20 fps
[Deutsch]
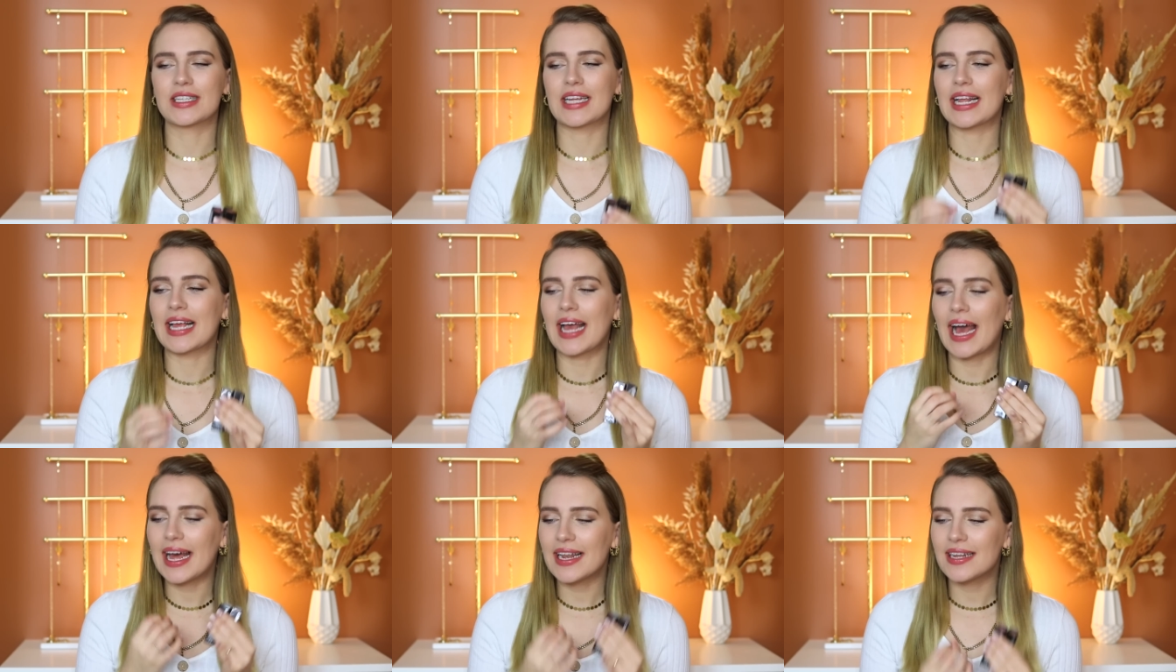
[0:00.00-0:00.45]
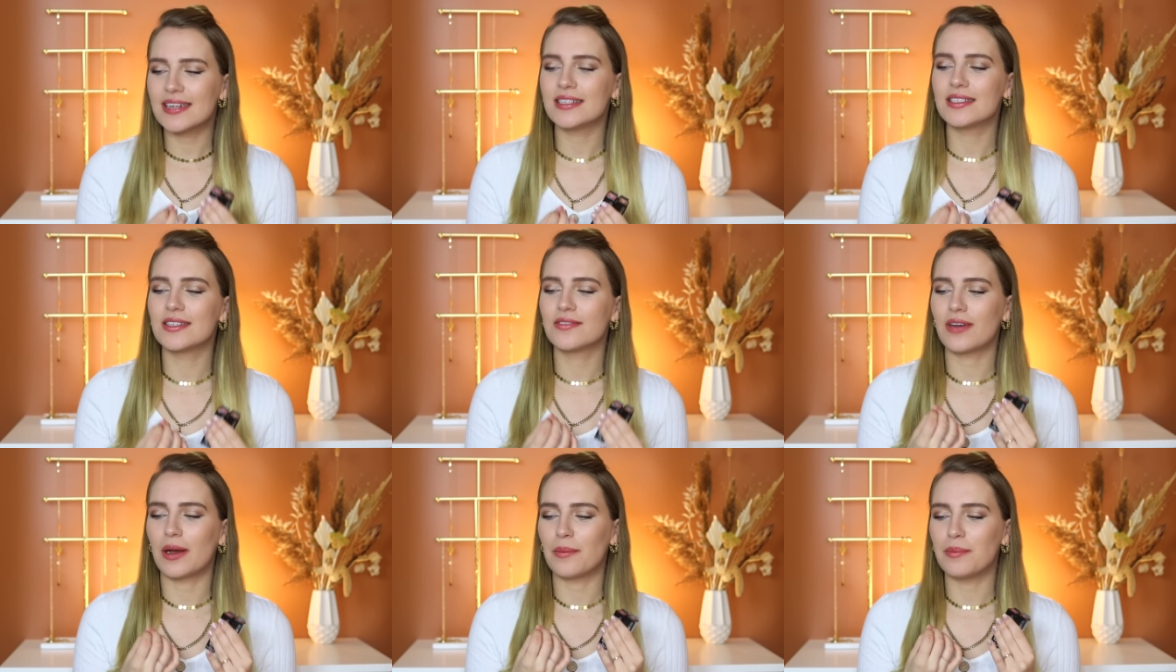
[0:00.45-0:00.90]
denn gerade
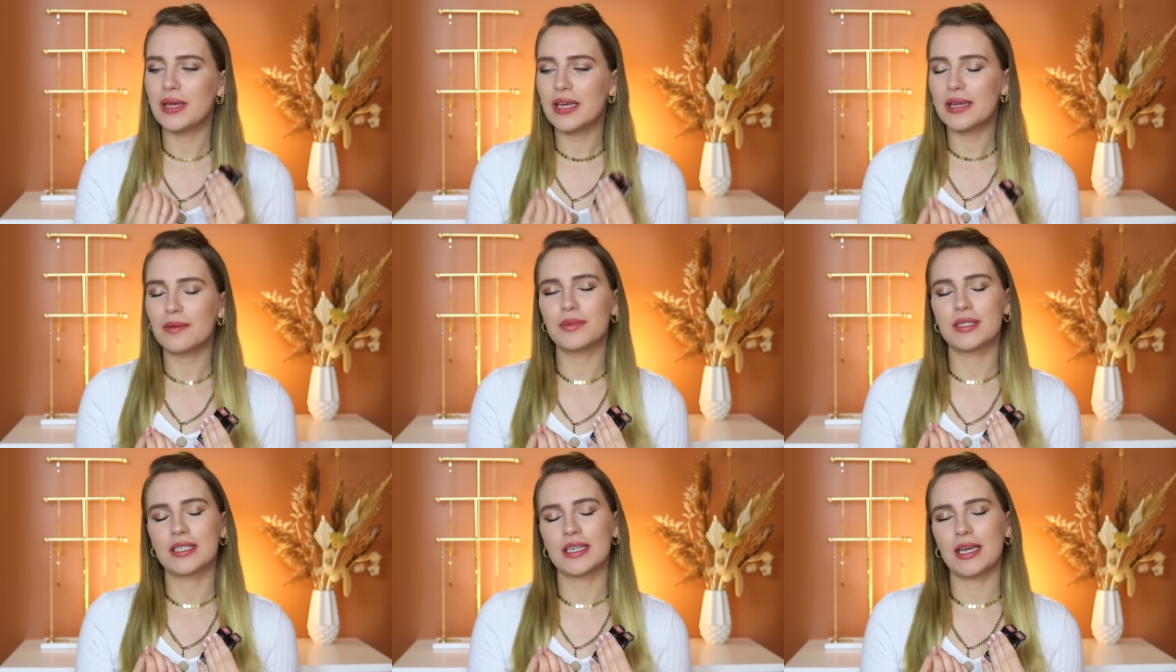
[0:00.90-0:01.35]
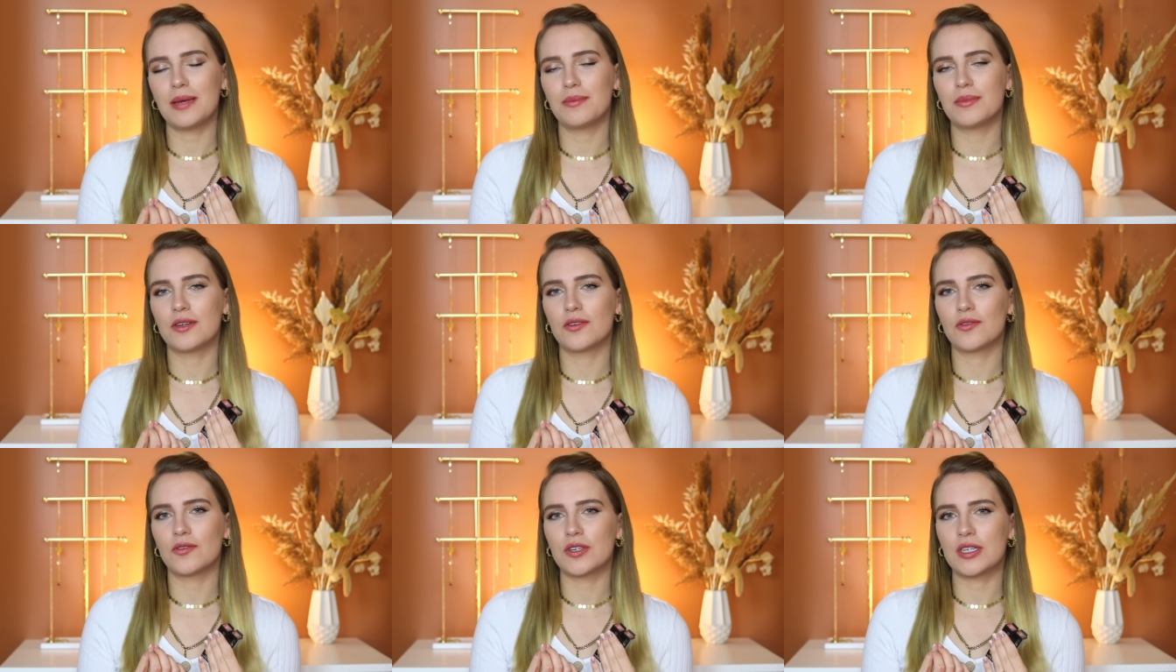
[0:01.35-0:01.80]
diese
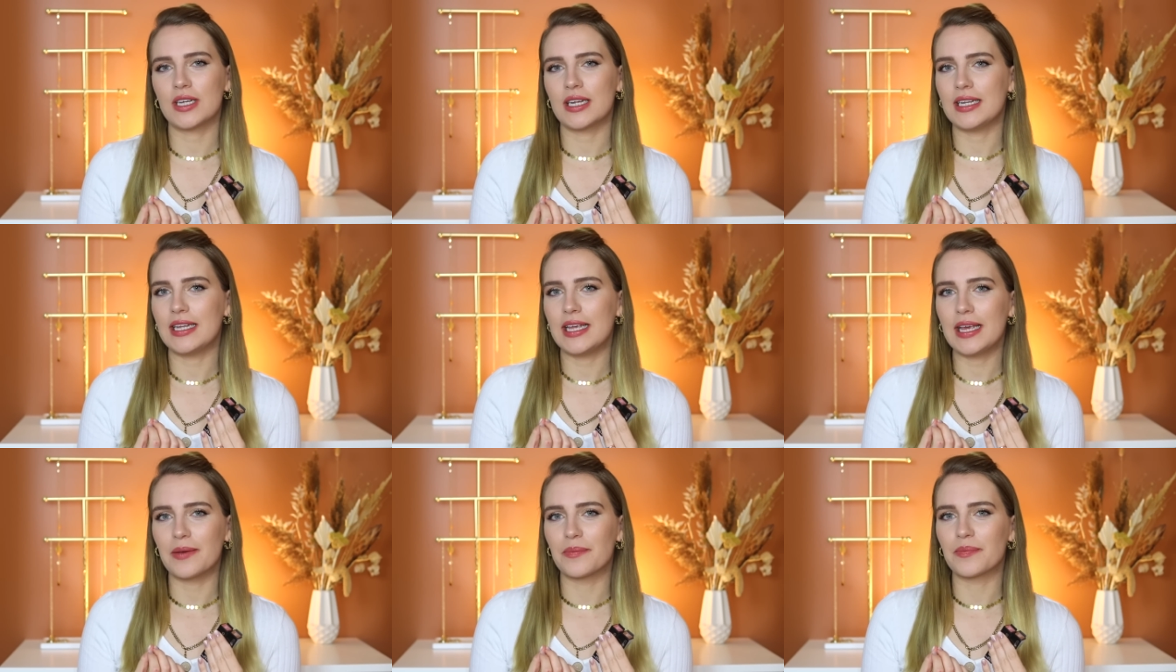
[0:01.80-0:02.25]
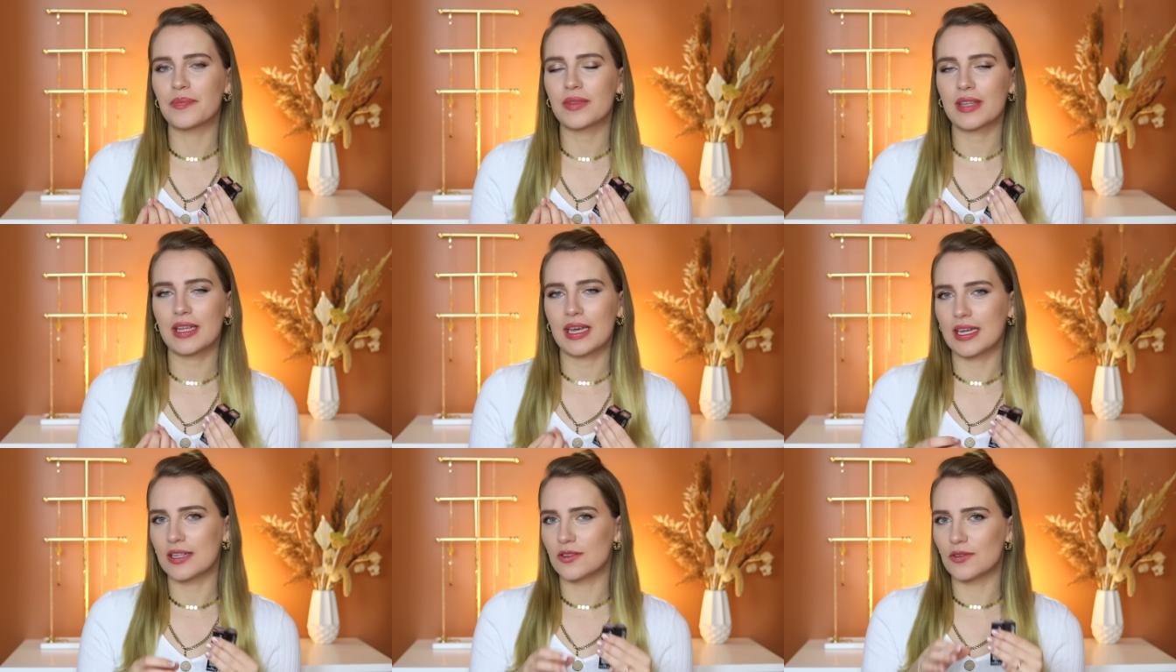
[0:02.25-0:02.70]
familienbetriebenen Unternehmen,
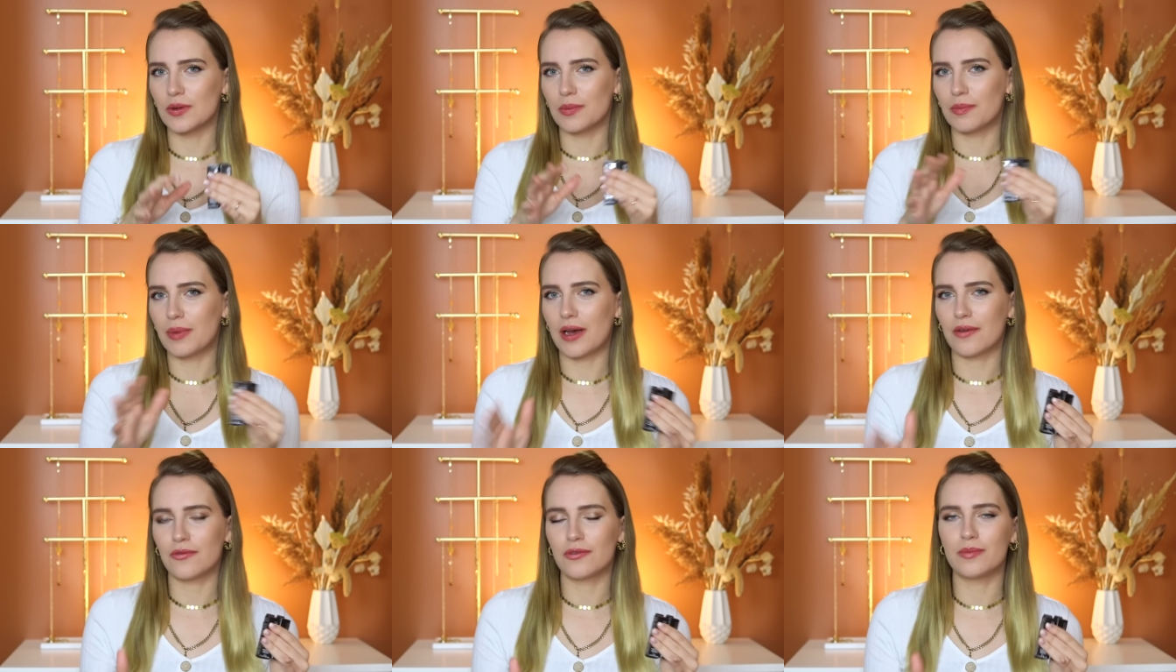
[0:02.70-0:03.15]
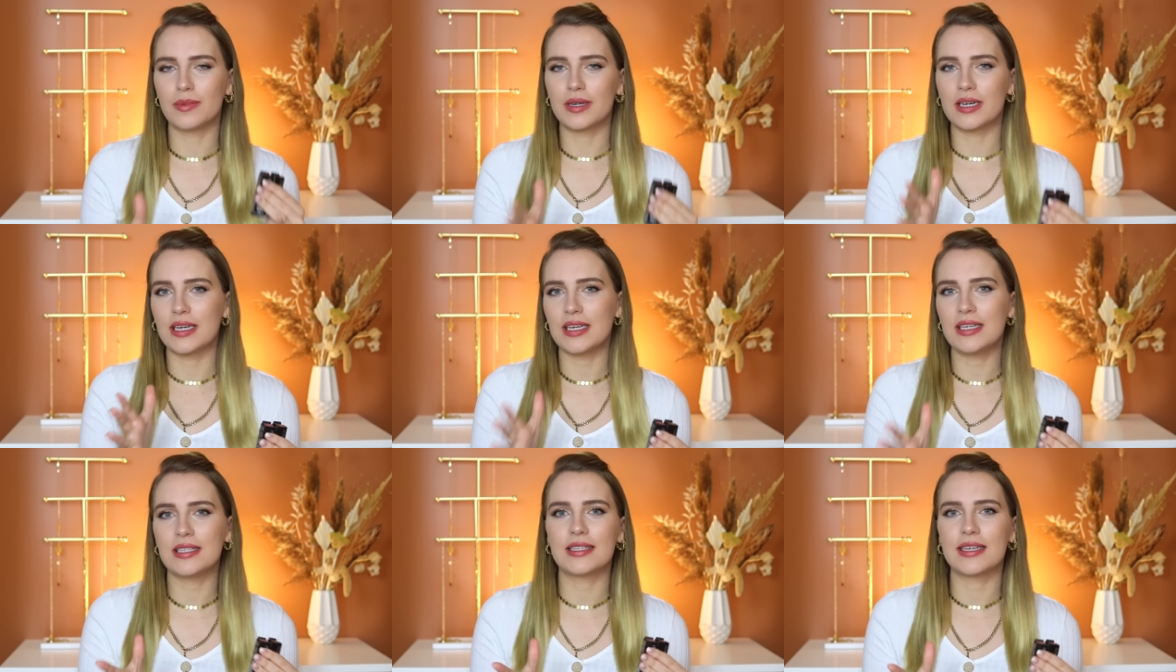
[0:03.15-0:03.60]
also im
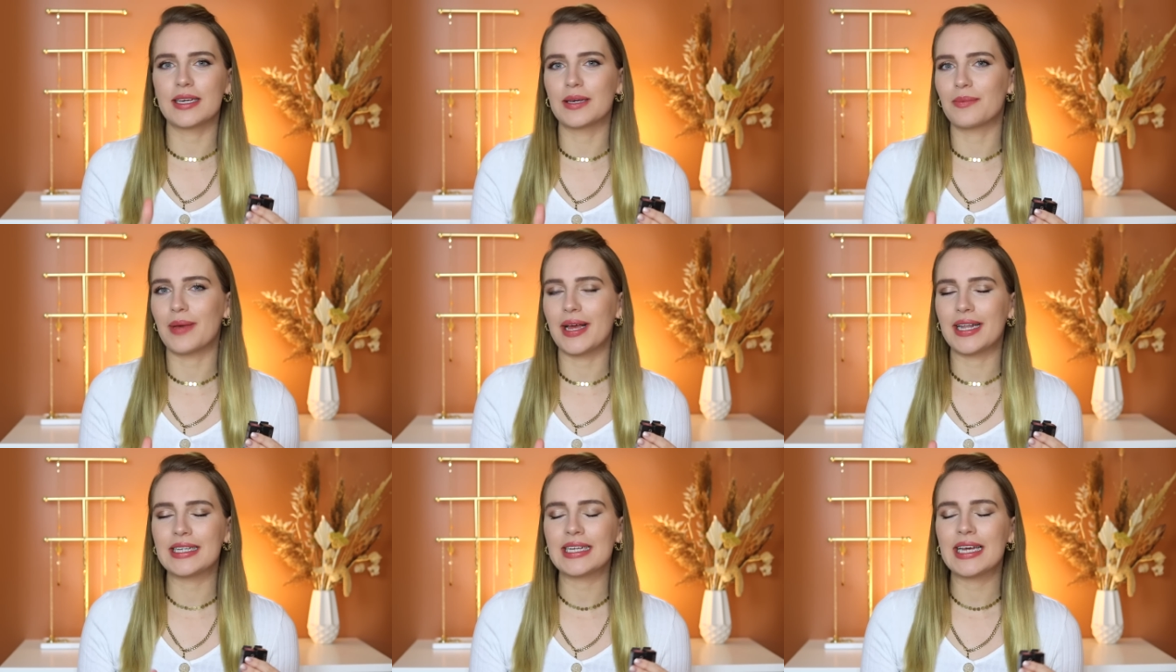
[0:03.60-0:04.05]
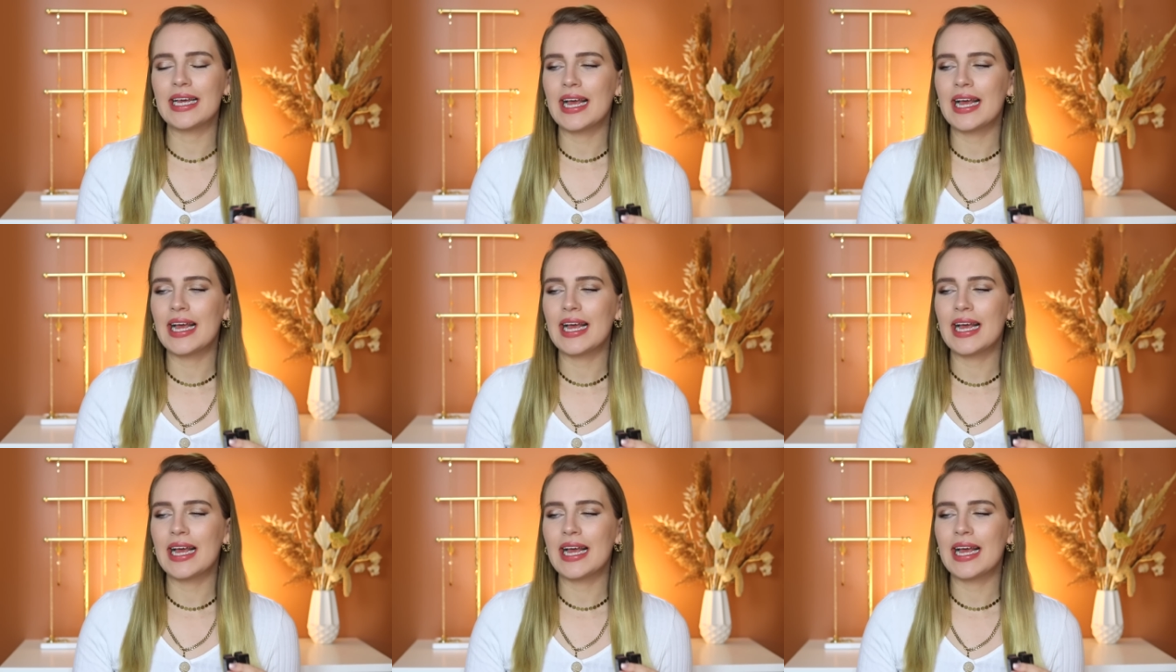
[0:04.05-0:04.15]
Parfümeriesegment,